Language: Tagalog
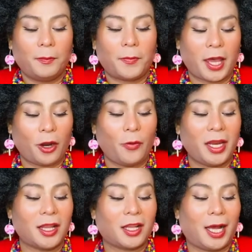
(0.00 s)
Pero
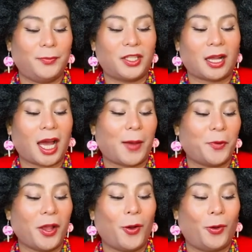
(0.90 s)
when it comes sa
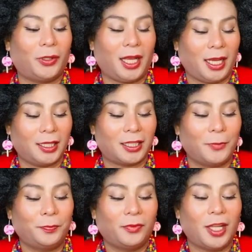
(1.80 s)
Capri
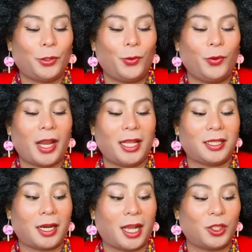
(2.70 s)
Holdings, the two
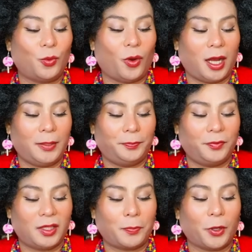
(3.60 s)
lines are as one
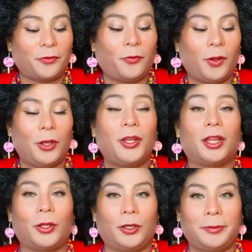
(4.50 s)
sa portfolio
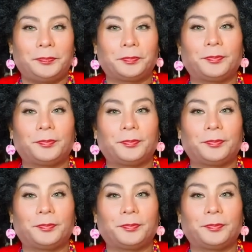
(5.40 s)
nito.